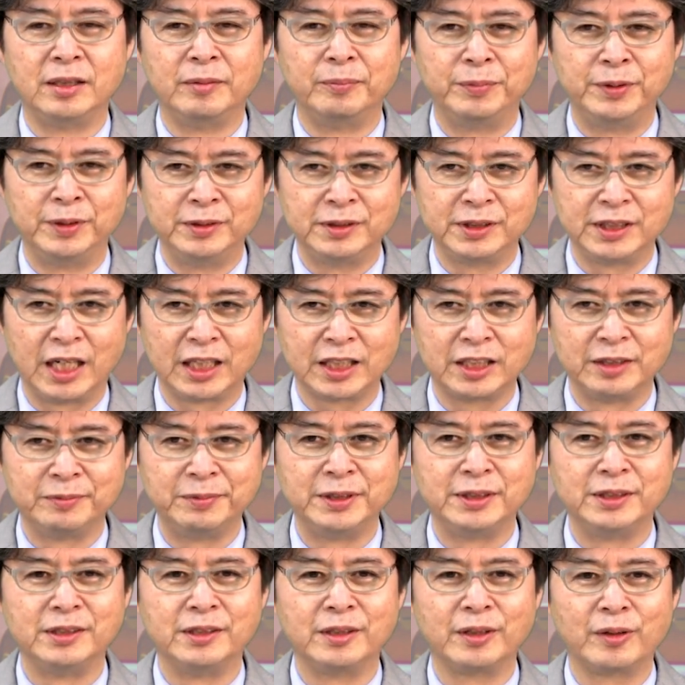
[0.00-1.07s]
文学
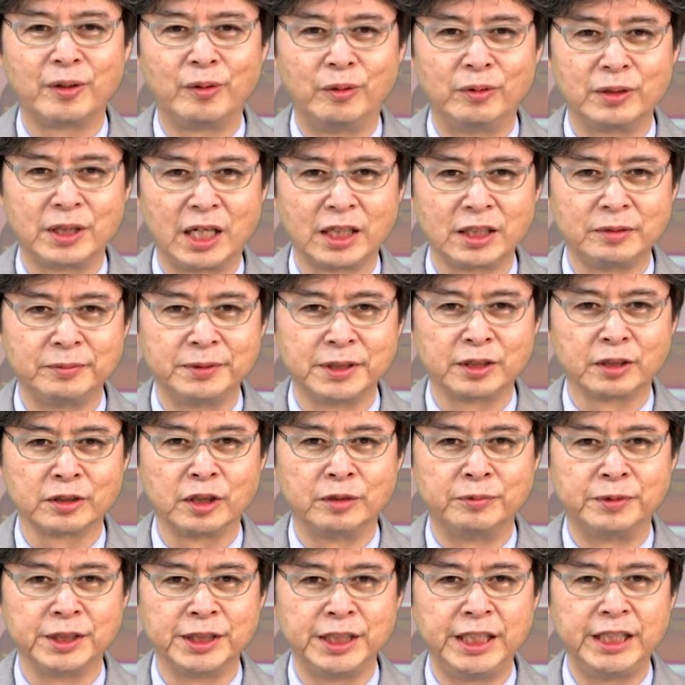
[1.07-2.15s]
部工学部とと
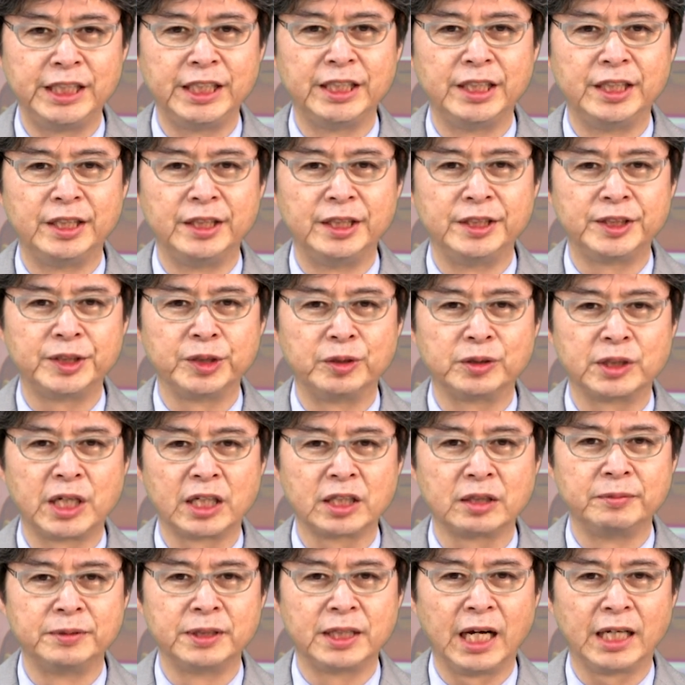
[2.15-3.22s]
もに小
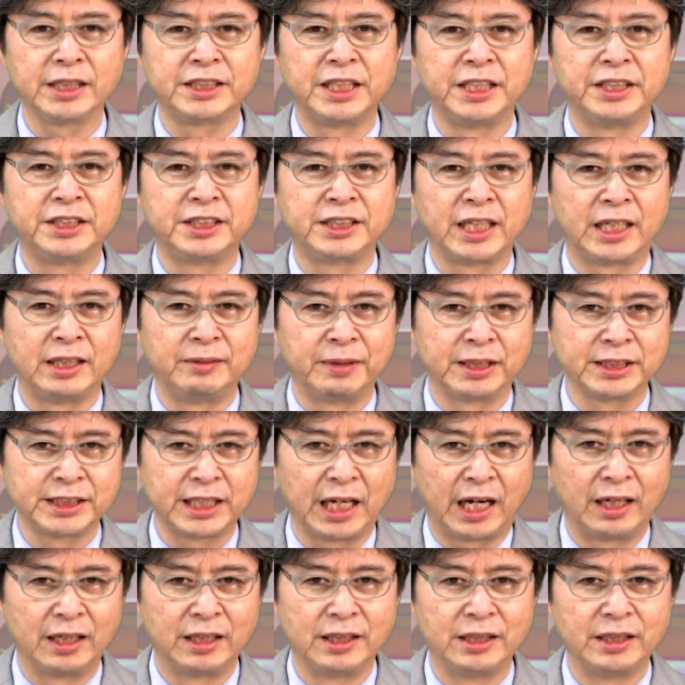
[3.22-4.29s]
学部が設置されました。